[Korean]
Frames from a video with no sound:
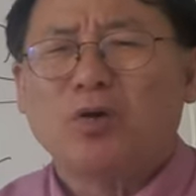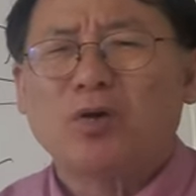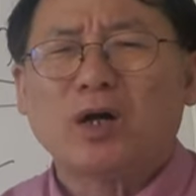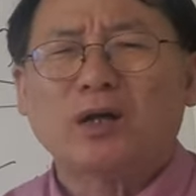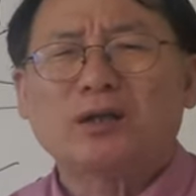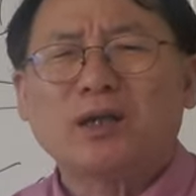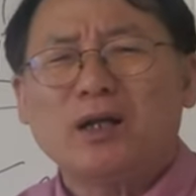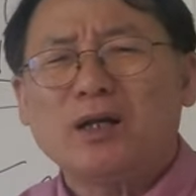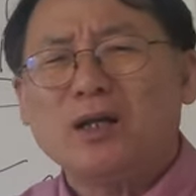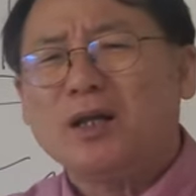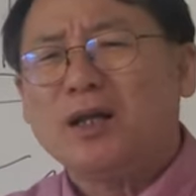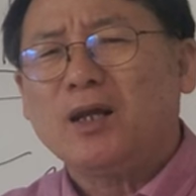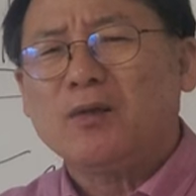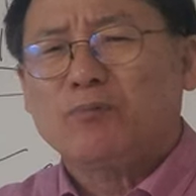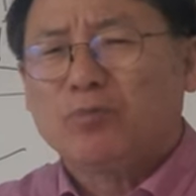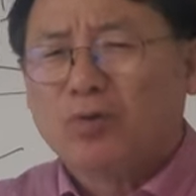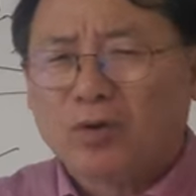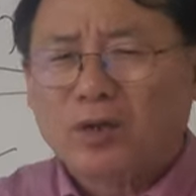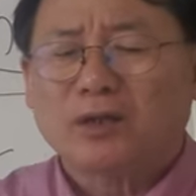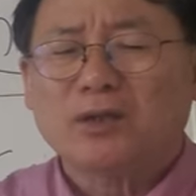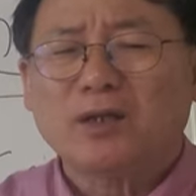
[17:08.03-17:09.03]
뭐가 될래,
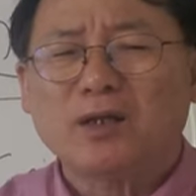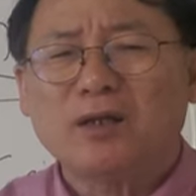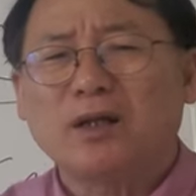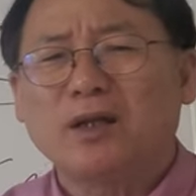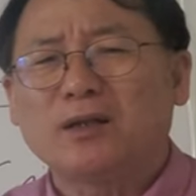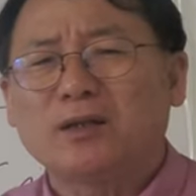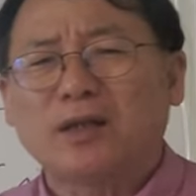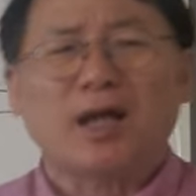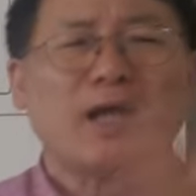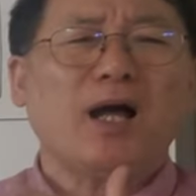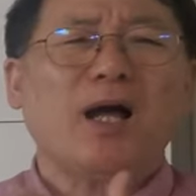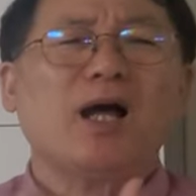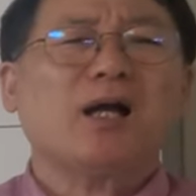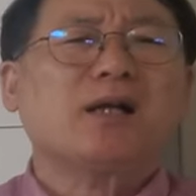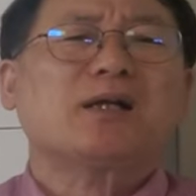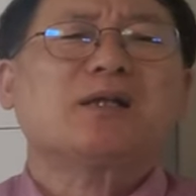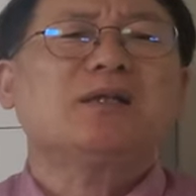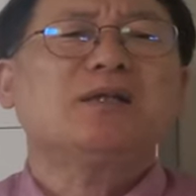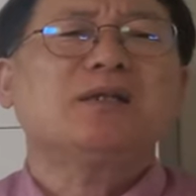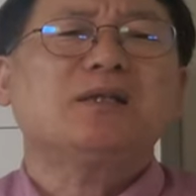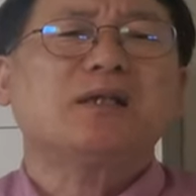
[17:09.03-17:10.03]
뭐가 될래 다
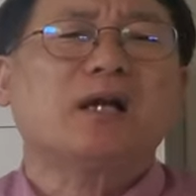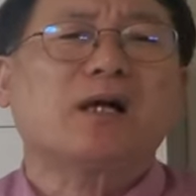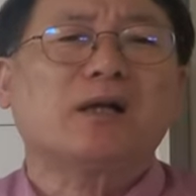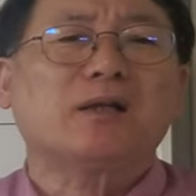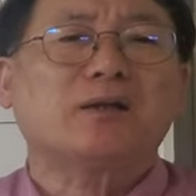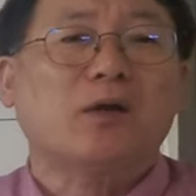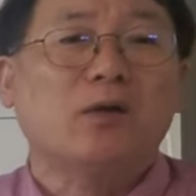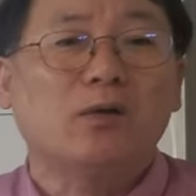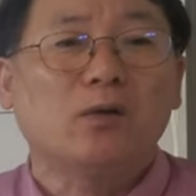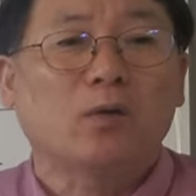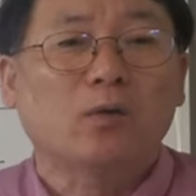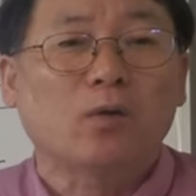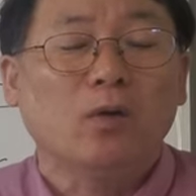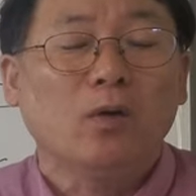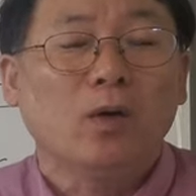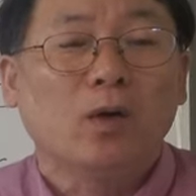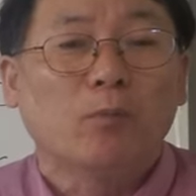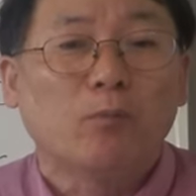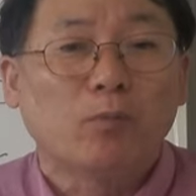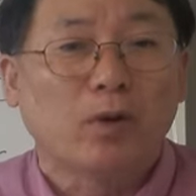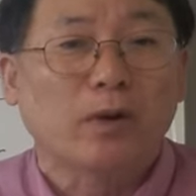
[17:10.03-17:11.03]
큰 자가
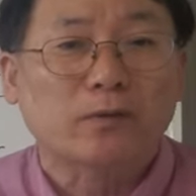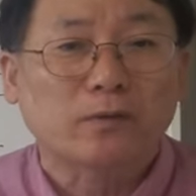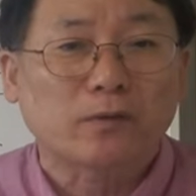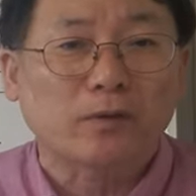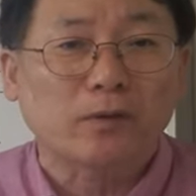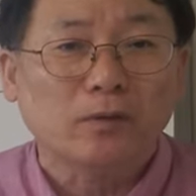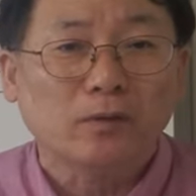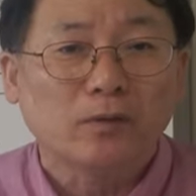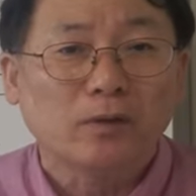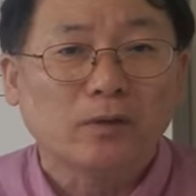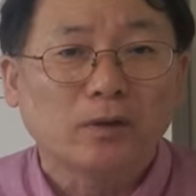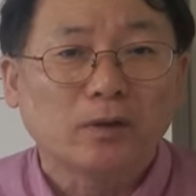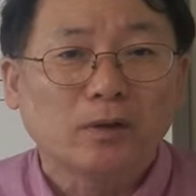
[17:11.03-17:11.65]
되려고 뭐 했어요?